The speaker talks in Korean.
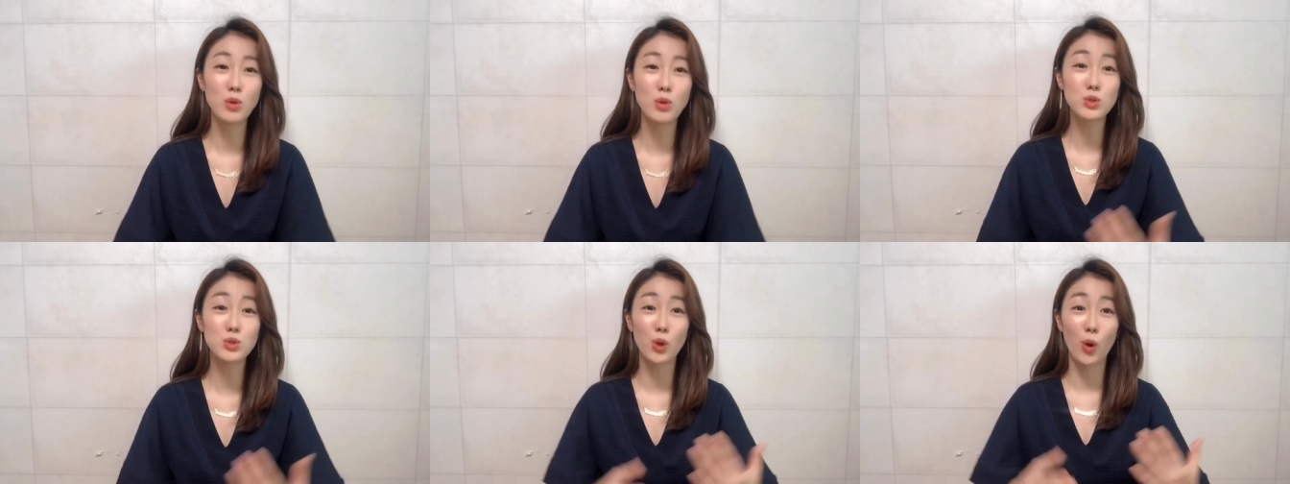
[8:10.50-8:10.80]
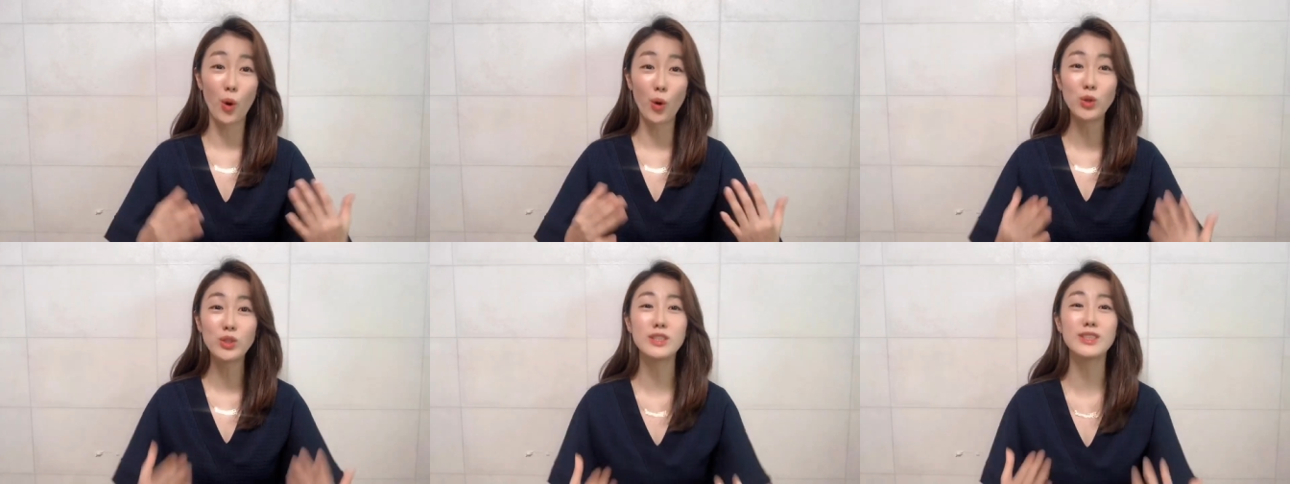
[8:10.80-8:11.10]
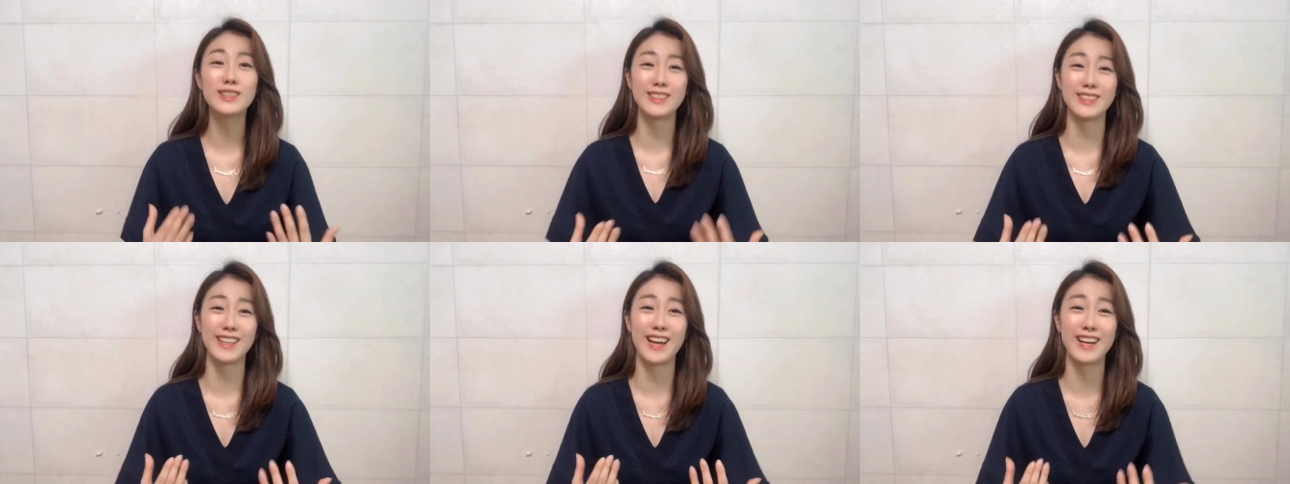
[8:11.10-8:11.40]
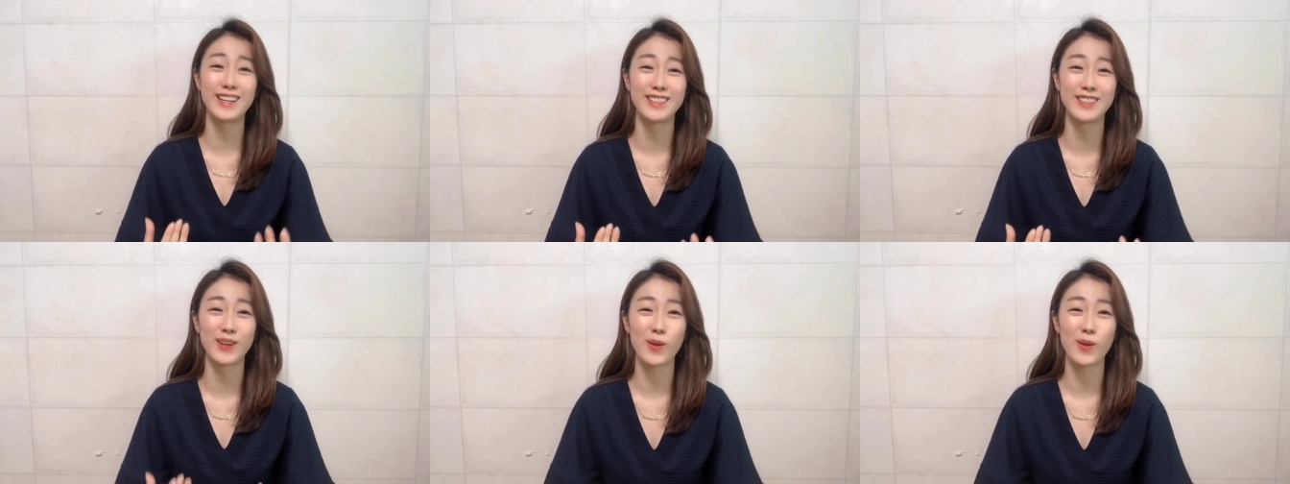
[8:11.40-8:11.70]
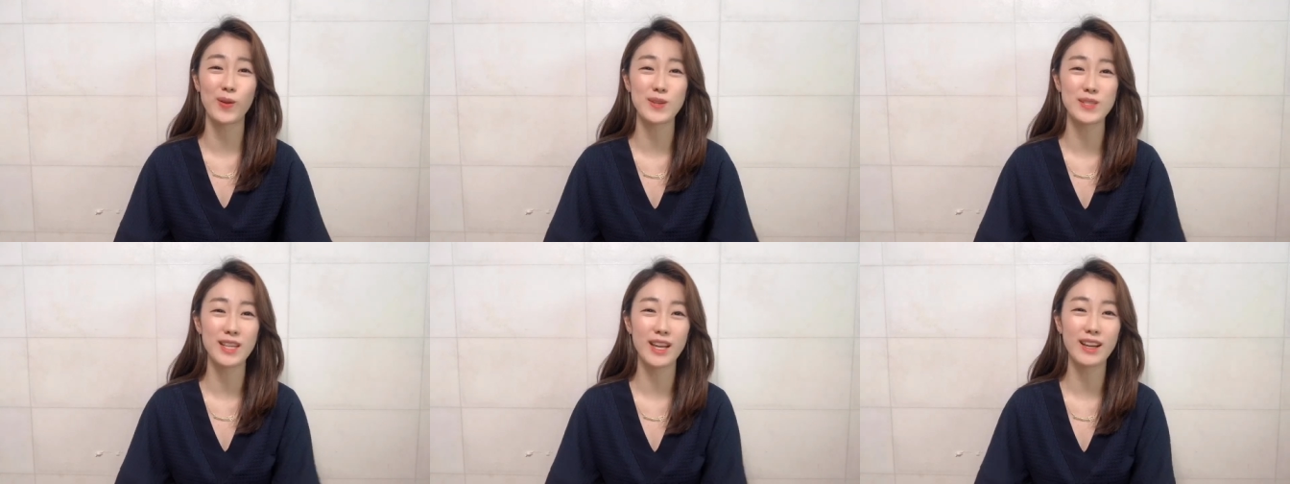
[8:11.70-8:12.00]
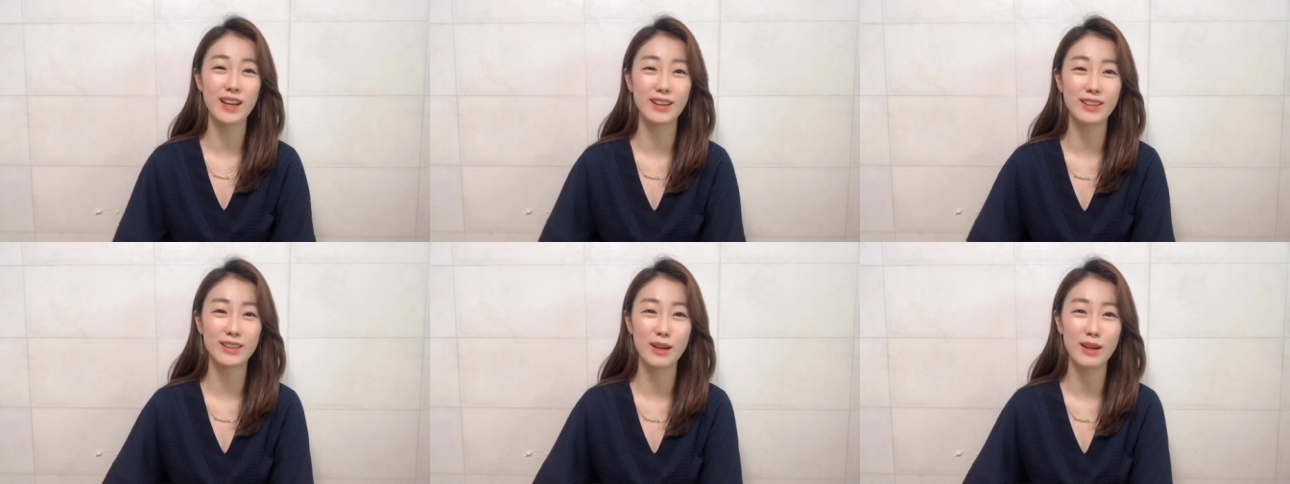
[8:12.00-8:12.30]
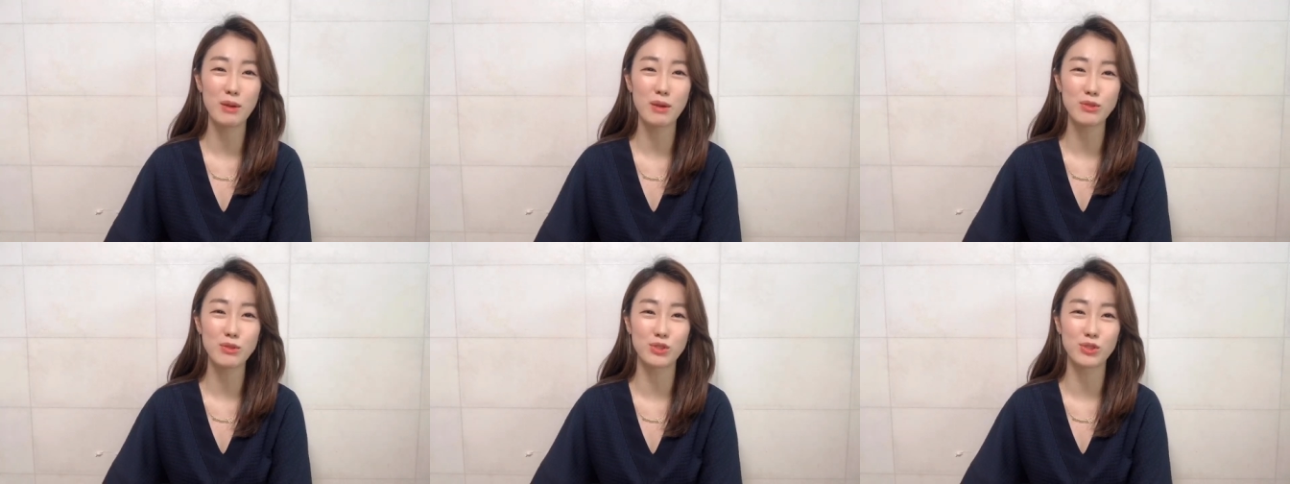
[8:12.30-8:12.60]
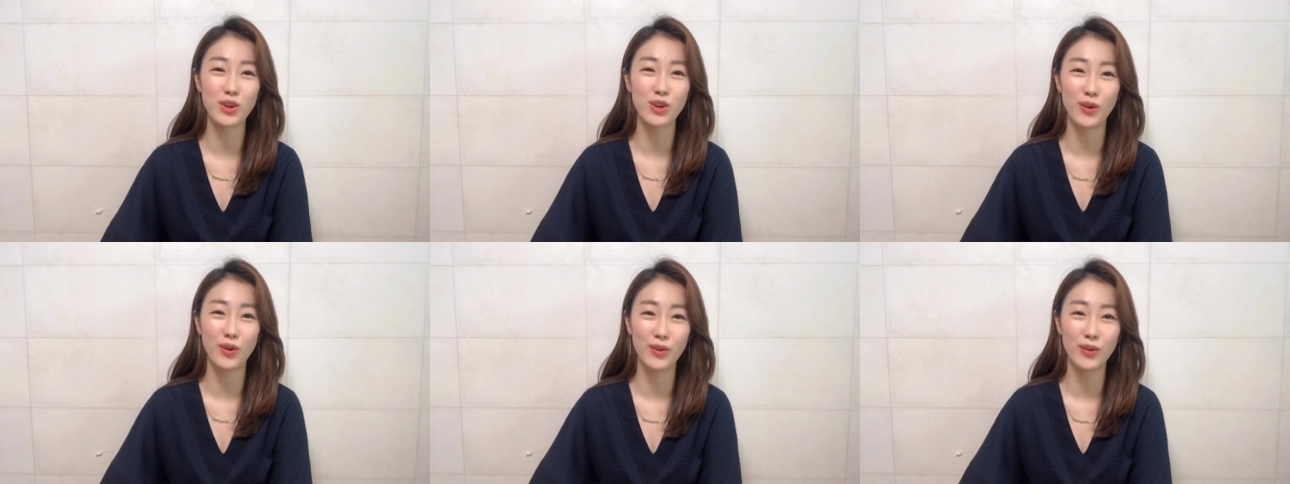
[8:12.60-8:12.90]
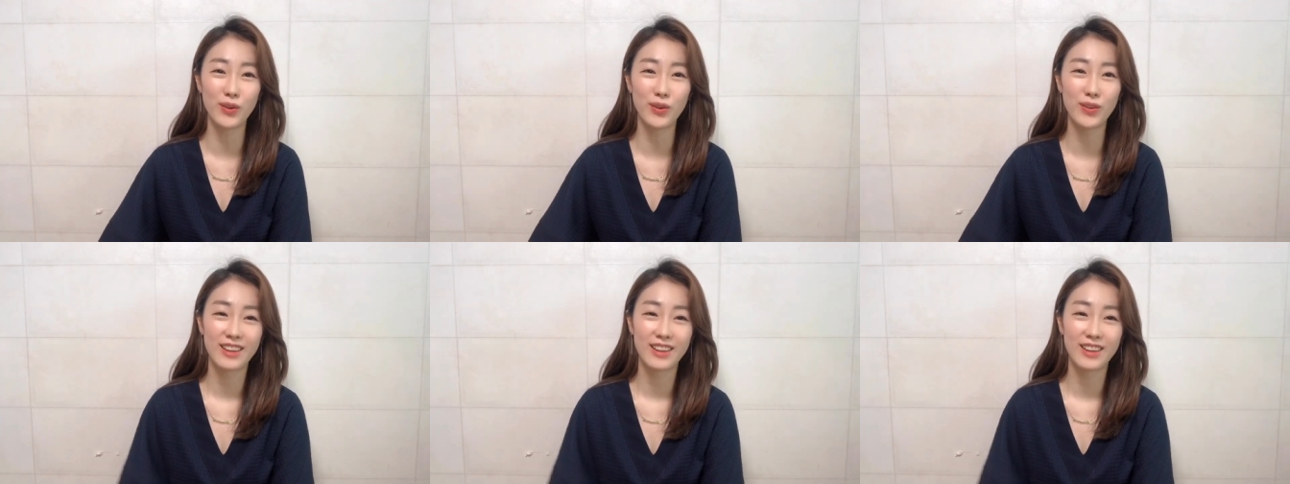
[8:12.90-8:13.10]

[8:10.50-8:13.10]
저는 그냥 그렇게 생각을 해봤고요.